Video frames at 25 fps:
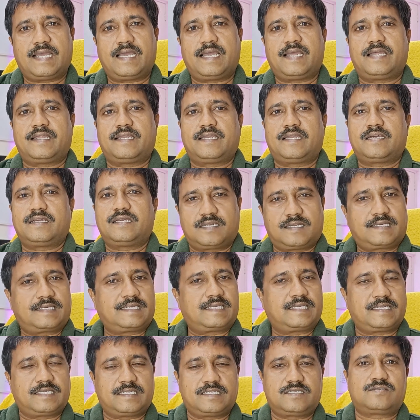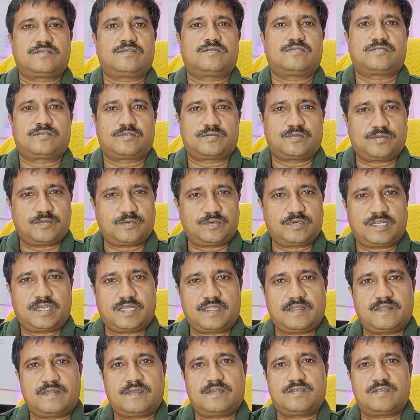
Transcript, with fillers: एंड हर एक्टिंग इज ऑल्सो गुड इन